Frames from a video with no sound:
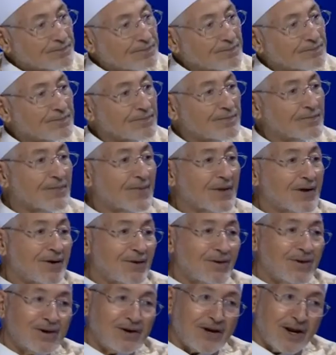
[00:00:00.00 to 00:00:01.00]
عاناها
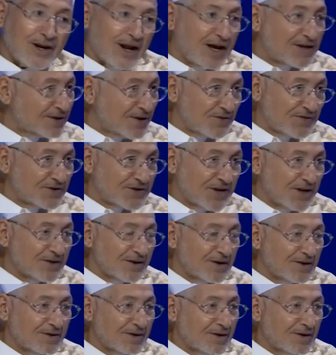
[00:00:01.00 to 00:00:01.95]
الشعب الليبي للأسف والمواطن